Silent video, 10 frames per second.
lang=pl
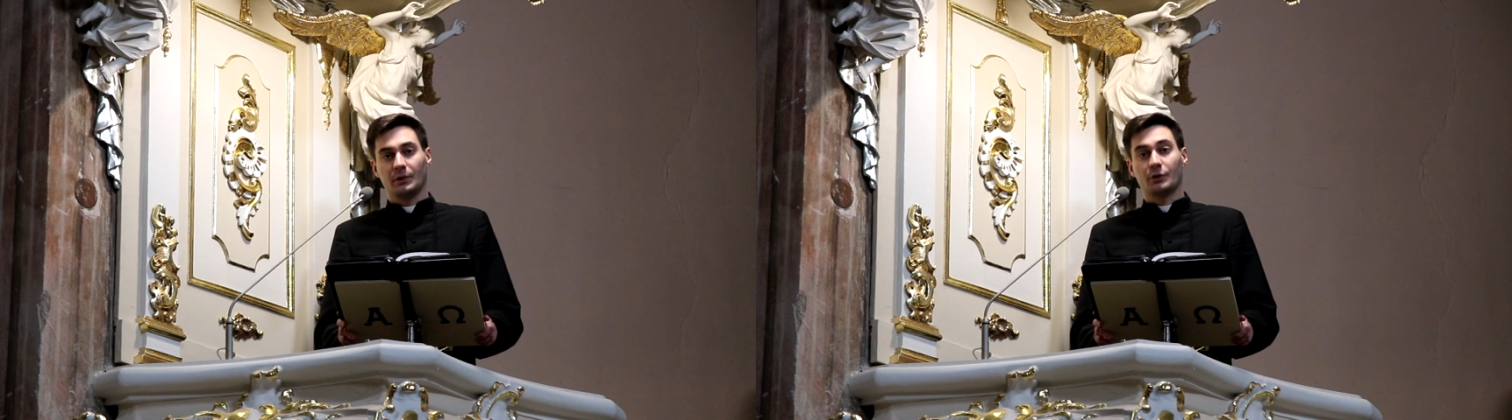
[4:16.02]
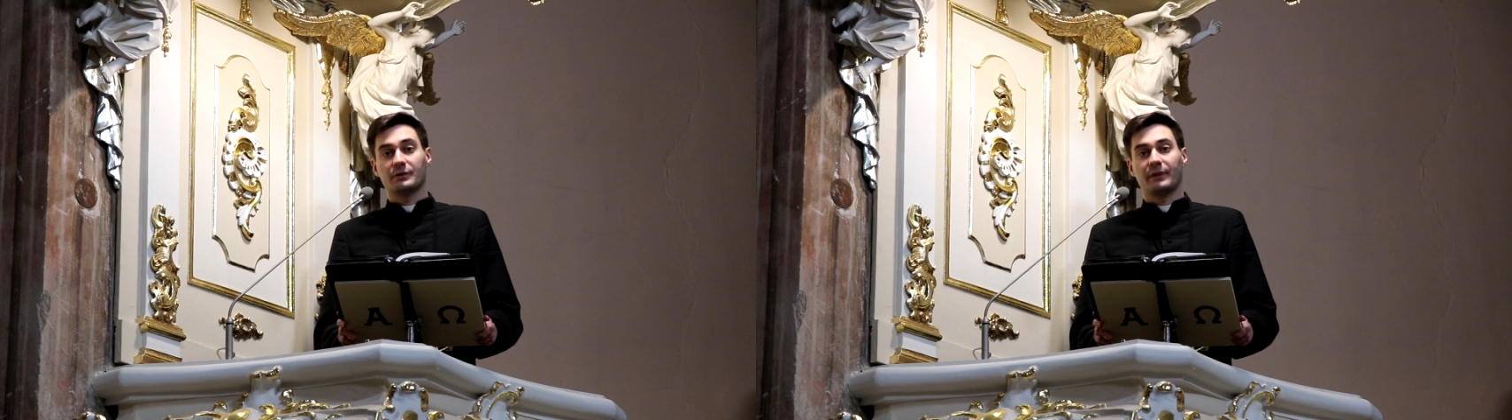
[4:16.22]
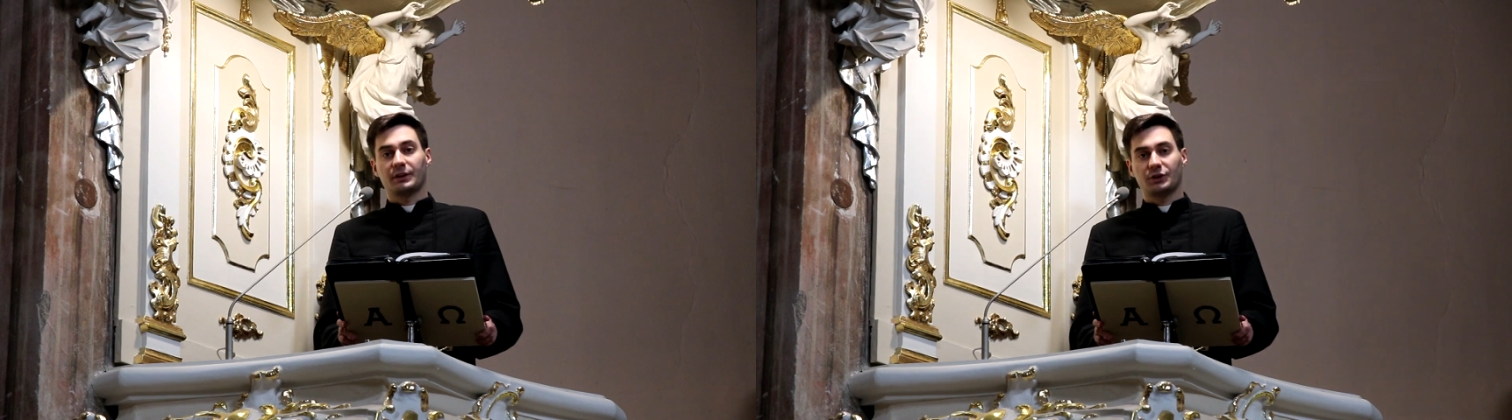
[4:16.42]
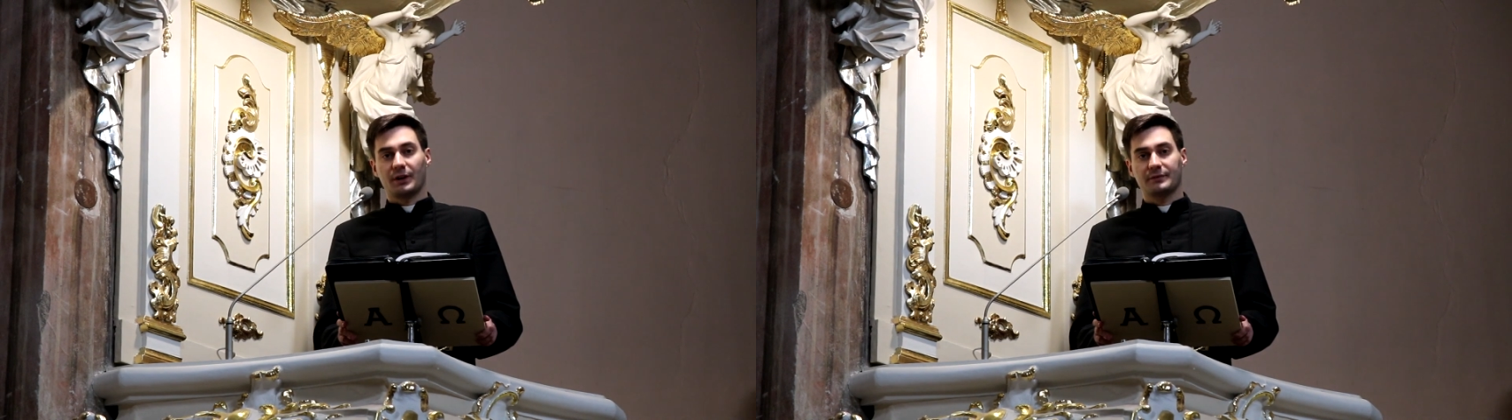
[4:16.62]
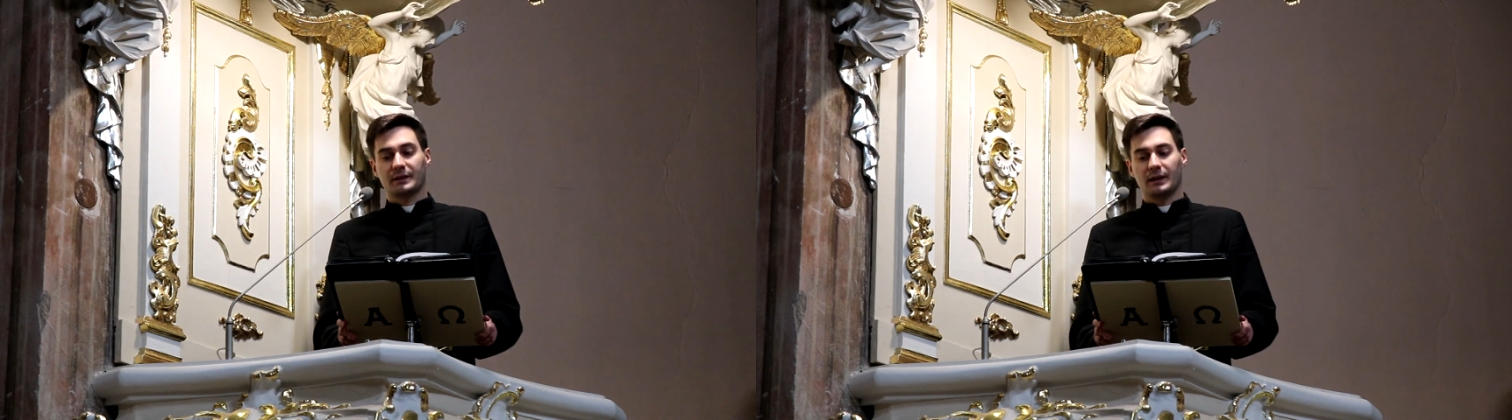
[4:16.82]
Noc
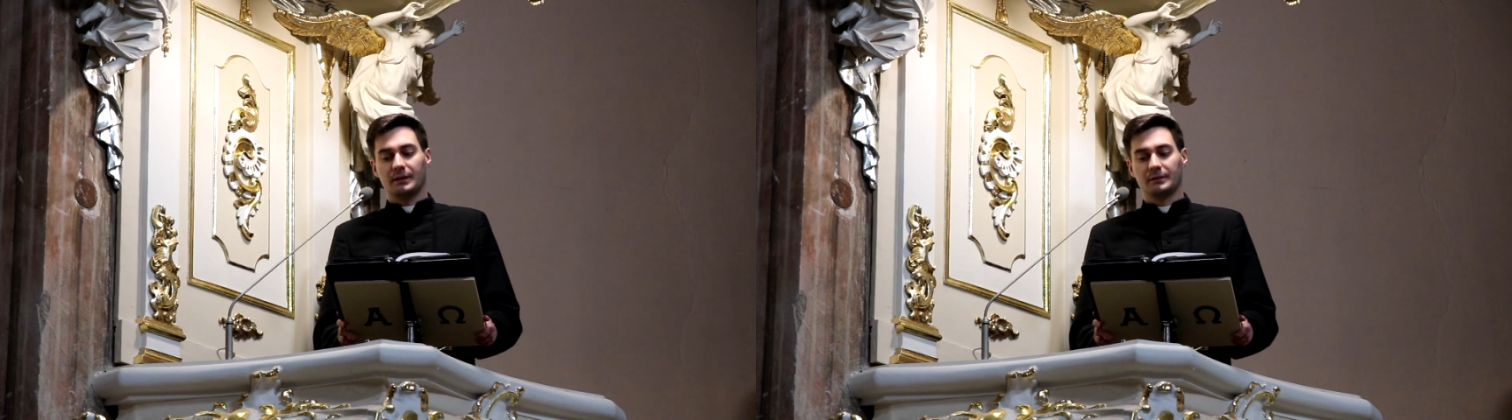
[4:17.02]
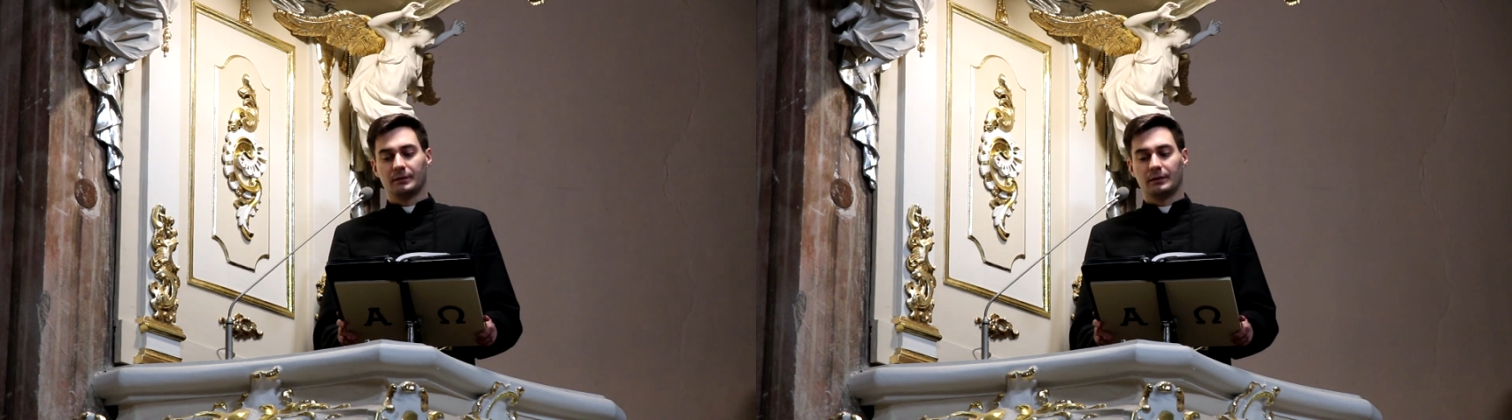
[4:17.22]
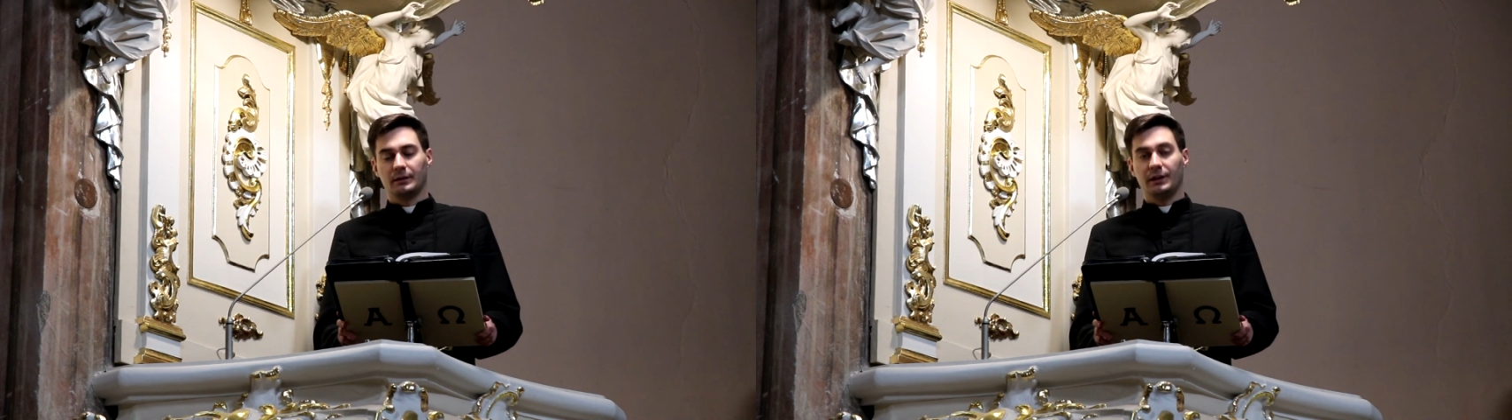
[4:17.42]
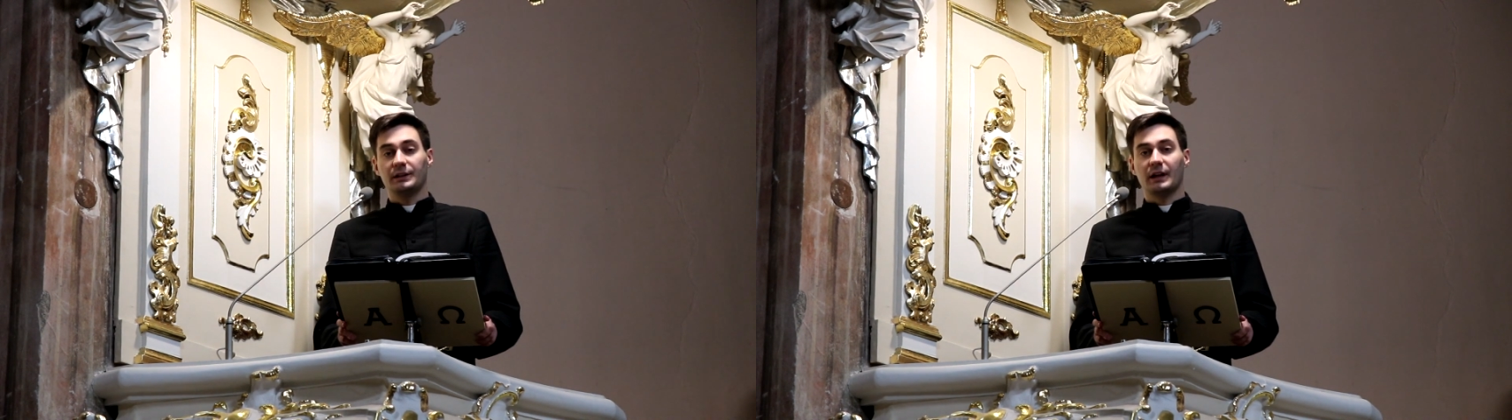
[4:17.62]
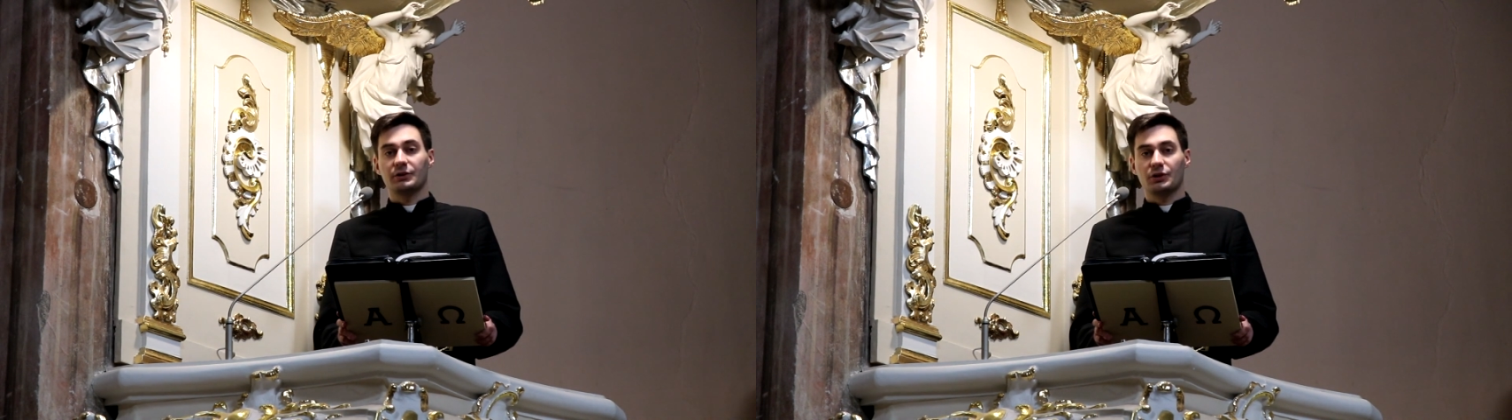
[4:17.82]
warszawska
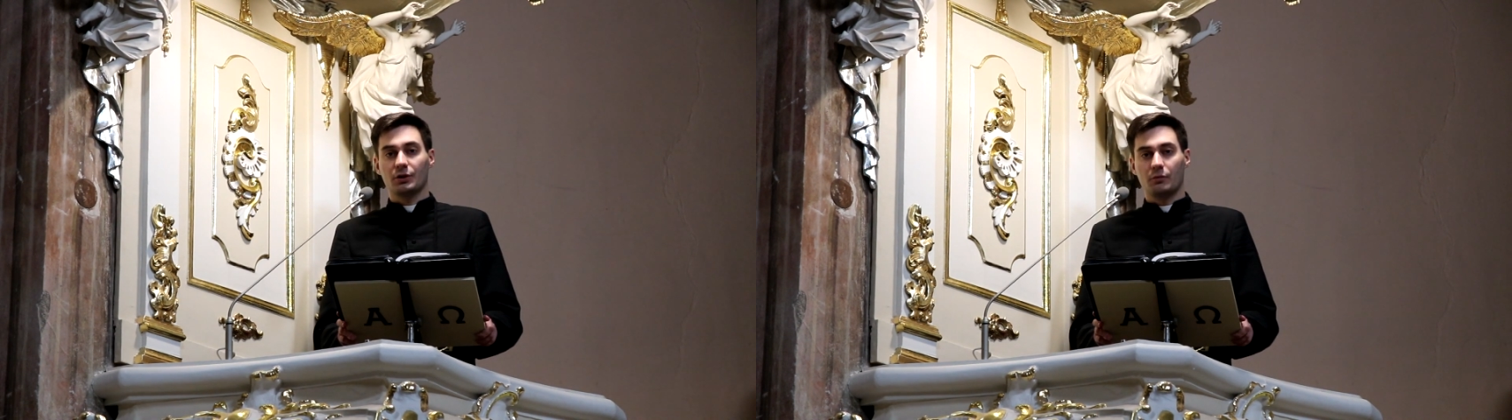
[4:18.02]
i najście